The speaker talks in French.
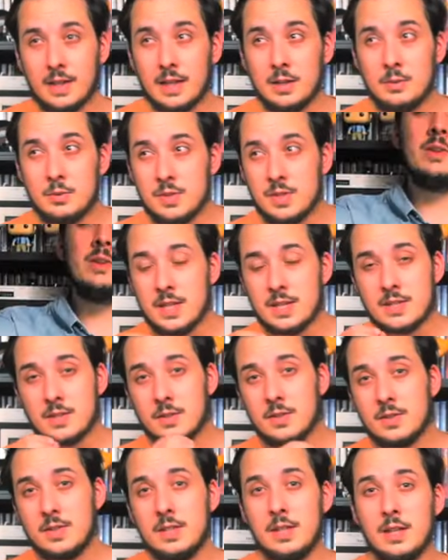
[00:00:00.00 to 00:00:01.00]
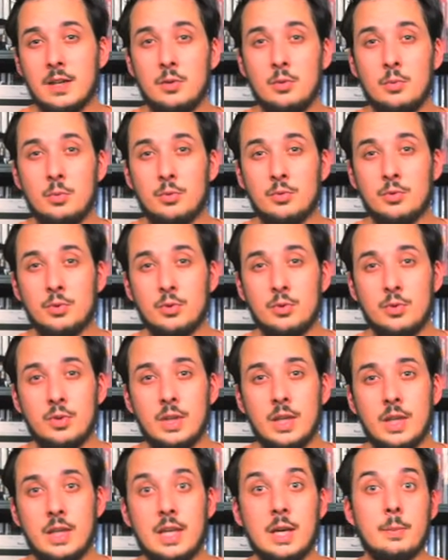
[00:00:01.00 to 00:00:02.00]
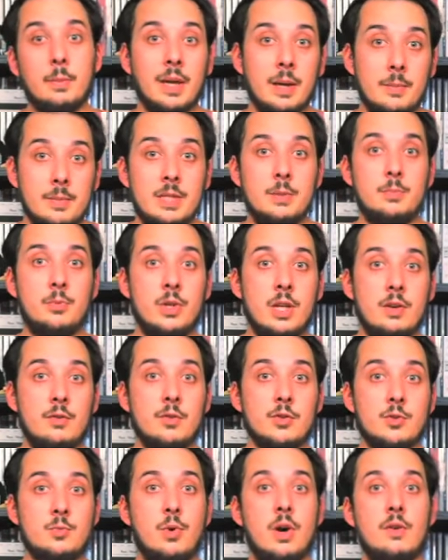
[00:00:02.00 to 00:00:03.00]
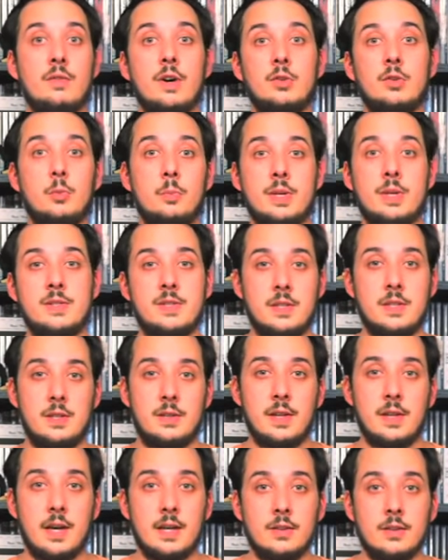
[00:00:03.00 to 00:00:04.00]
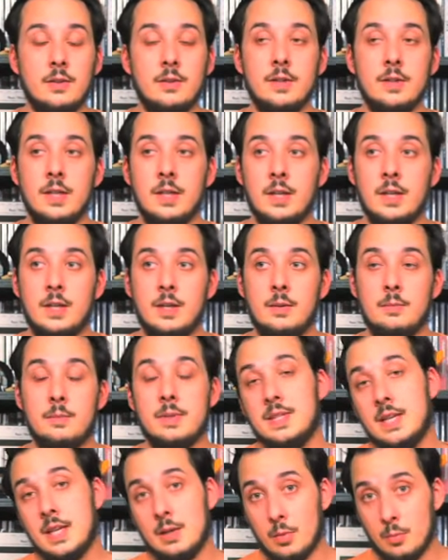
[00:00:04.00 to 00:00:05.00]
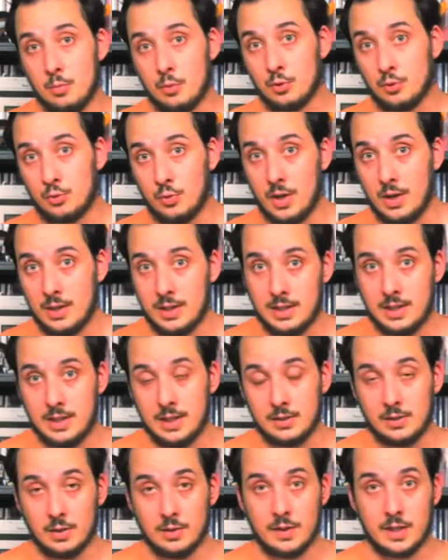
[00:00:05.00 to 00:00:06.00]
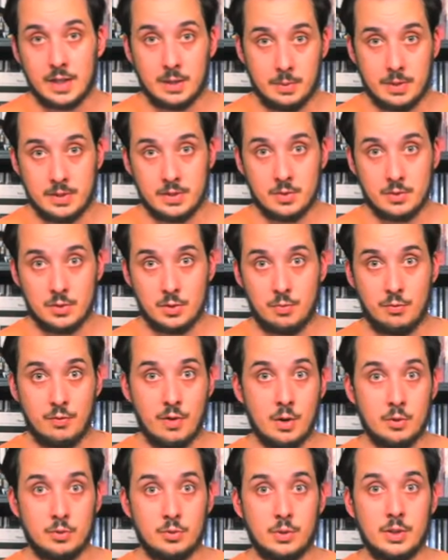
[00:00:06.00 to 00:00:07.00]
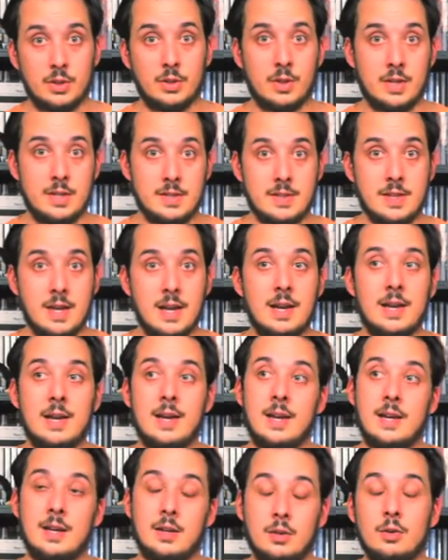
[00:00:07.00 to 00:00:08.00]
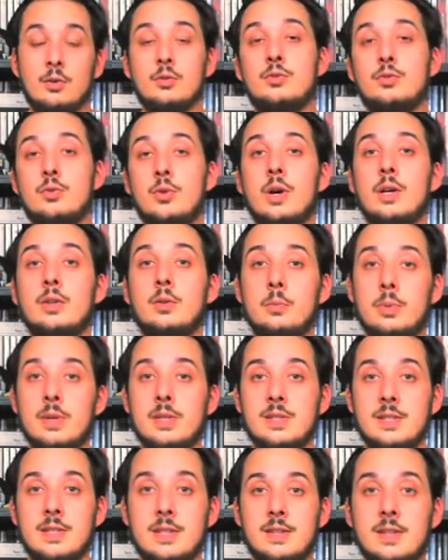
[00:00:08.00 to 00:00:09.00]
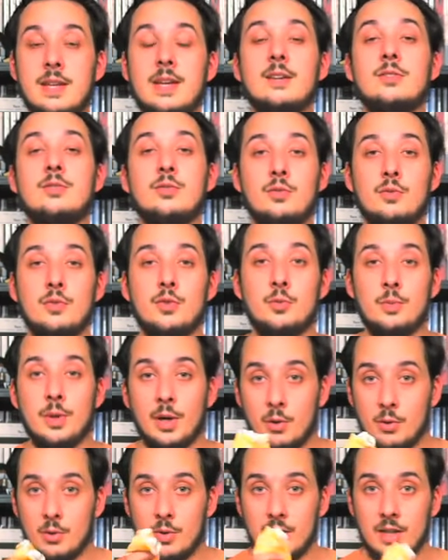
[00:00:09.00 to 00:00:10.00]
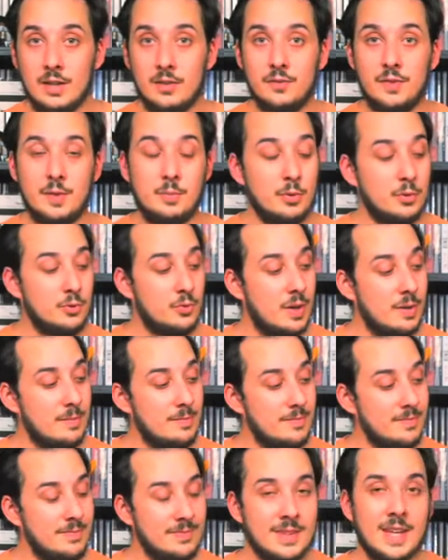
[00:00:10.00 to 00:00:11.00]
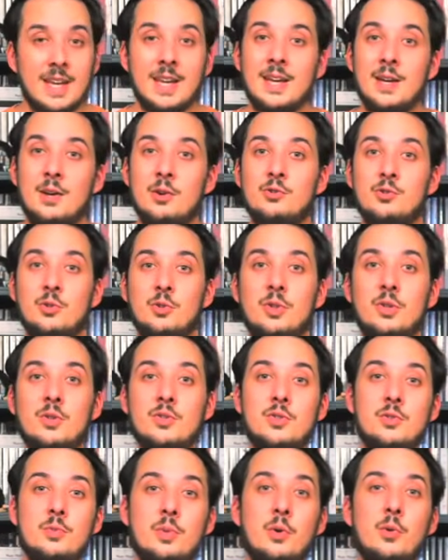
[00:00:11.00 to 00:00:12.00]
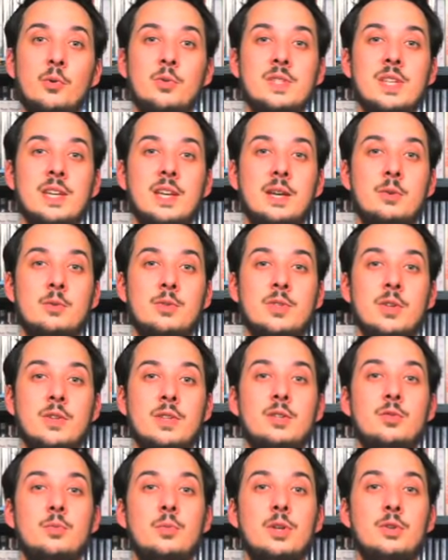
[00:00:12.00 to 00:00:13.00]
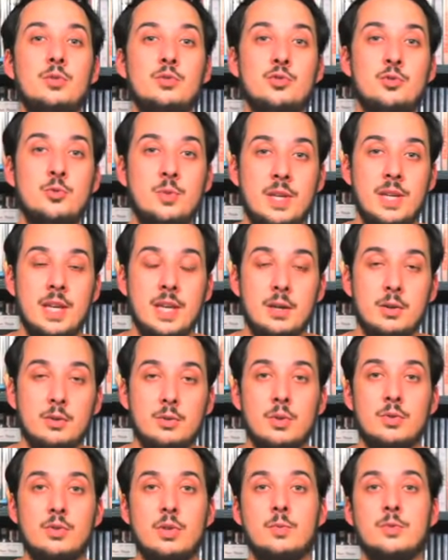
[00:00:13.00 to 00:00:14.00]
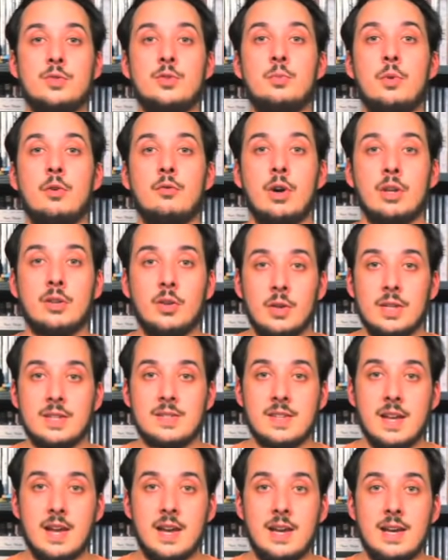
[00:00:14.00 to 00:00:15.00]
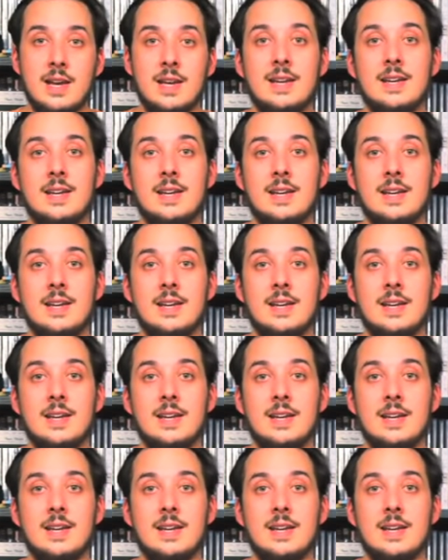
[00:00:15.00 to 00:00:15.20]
réussi à sentir le bon truc et qui a pris un petit peu d'avance pour avoir ton passe sanitaire à temps, mais également pour toi qui attends avec impatience de pouvoir retourner dans les salles quand tu auras ton passe sanitaire, ce nouveau numéro est fait pour toi. Aujourd'hui dans ce numéro consacré aux sorties du mois de juillet, que dois-tu absolument voir dans les salles